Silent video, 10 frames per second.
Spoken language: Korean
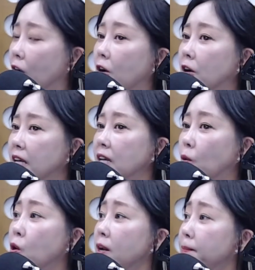어, 이
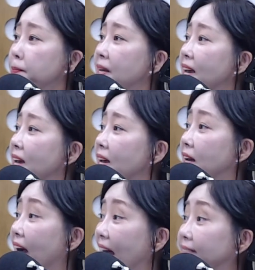
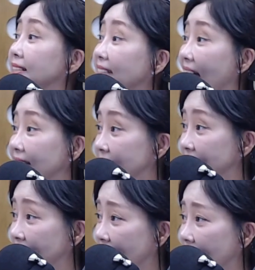올림픽에 갖는
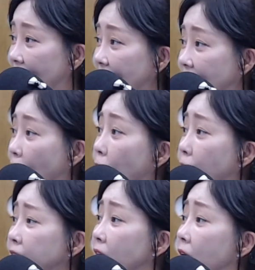가치나 그런
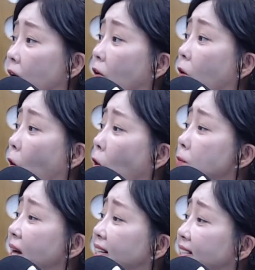그렇죠. 거를 어,
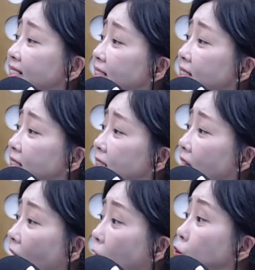얼만큼
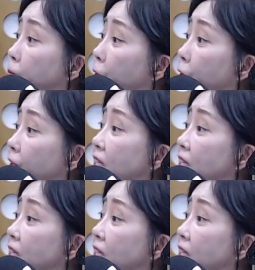큰지 알고 싶어요.